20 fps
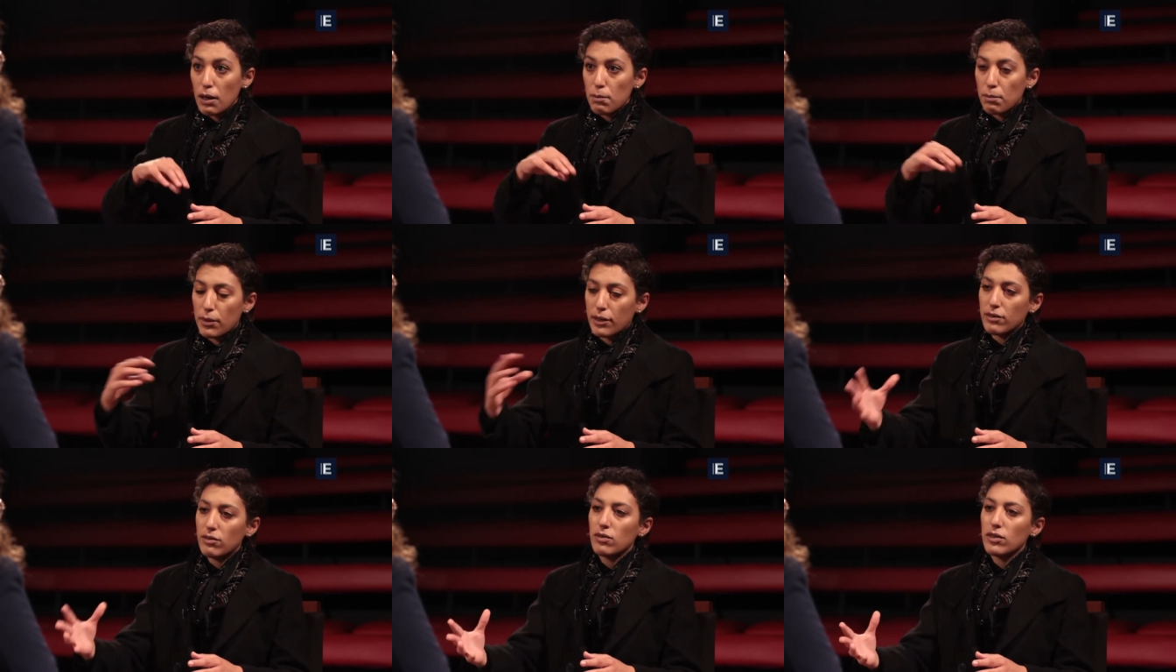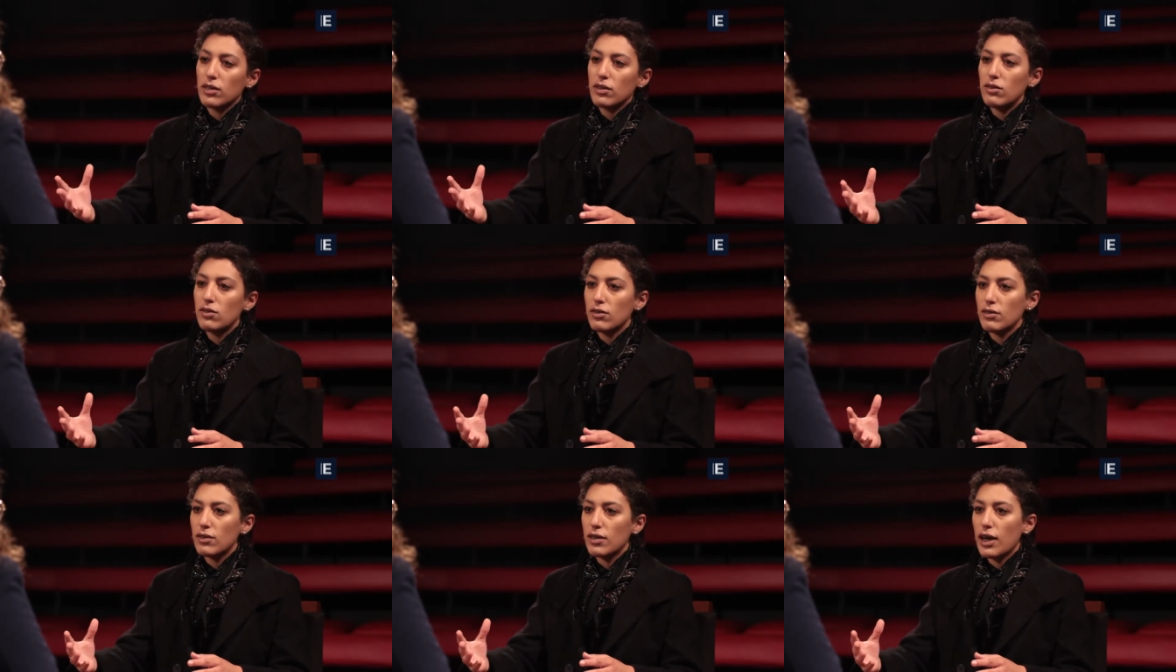mais do que
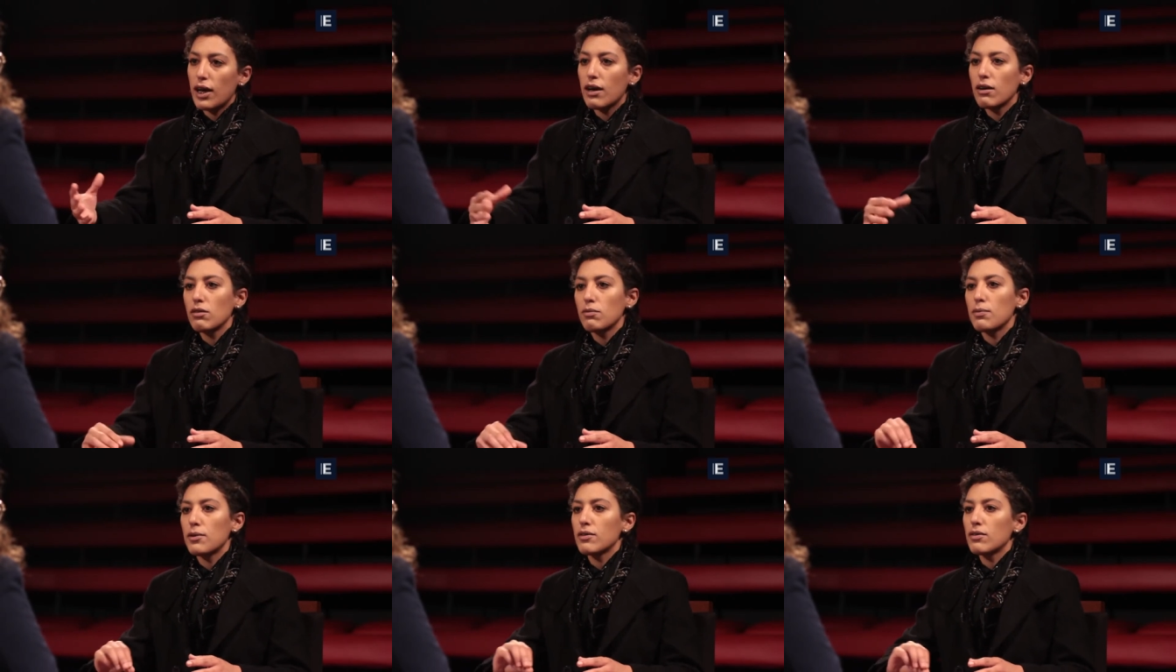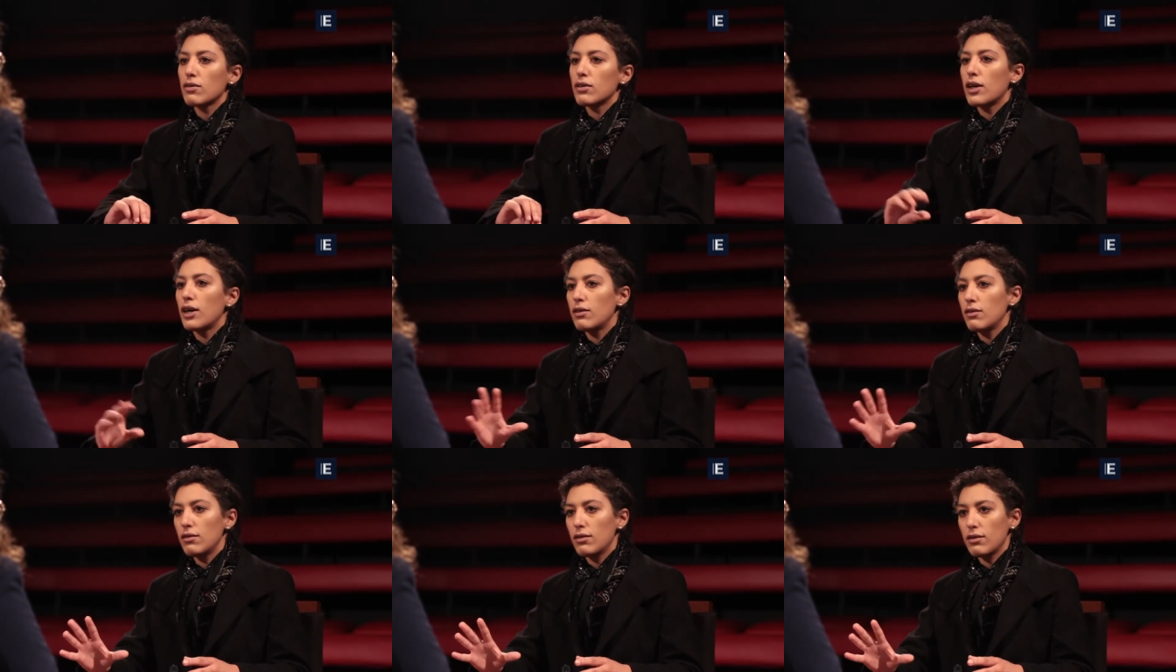dizer, ah, os
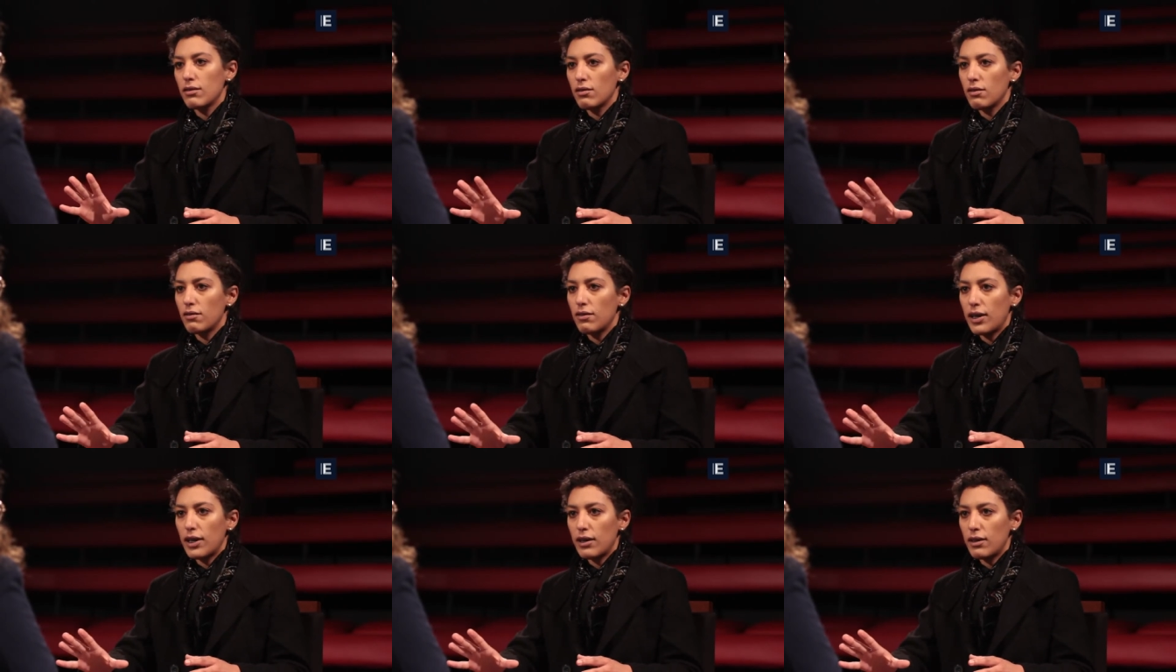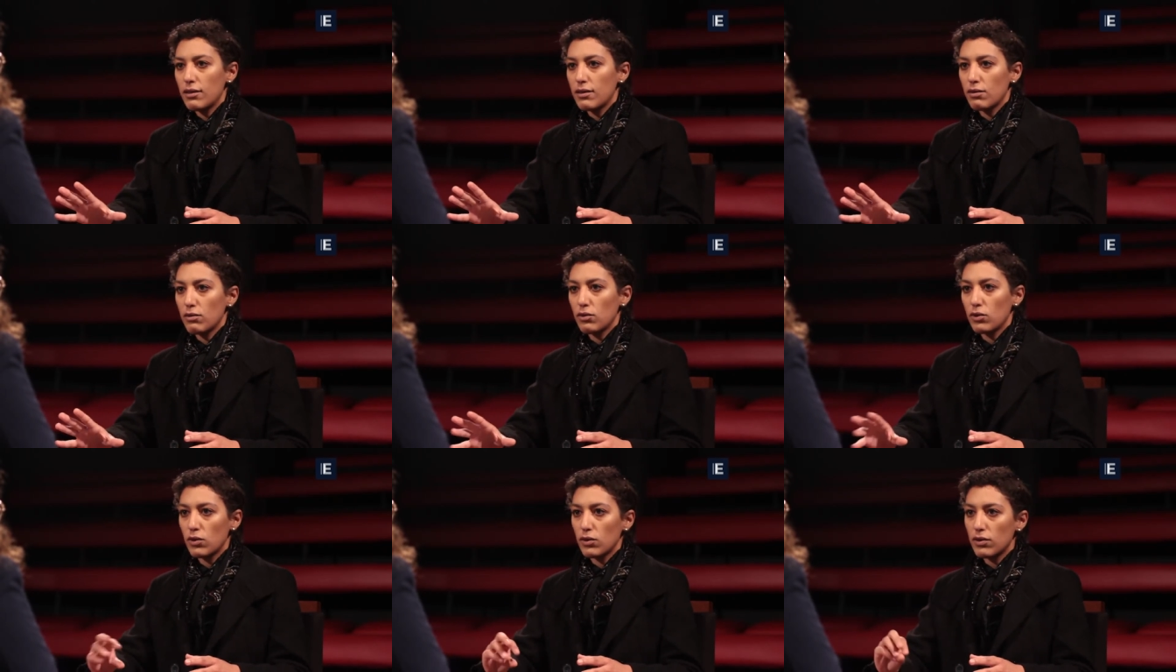personagens das novelas
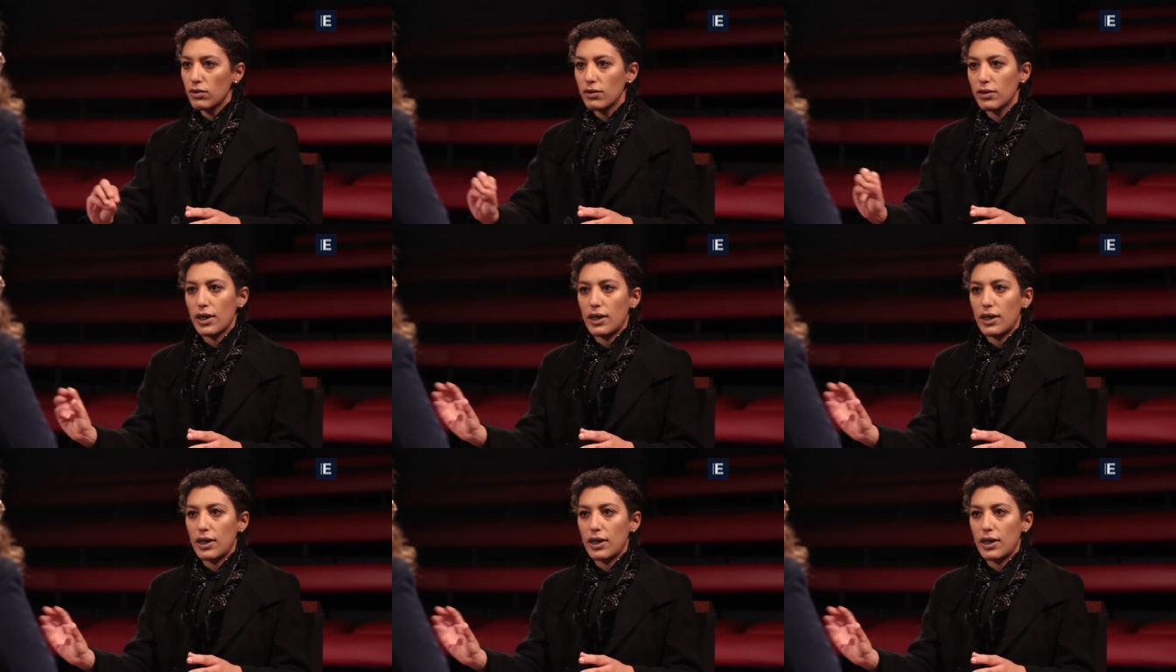são todos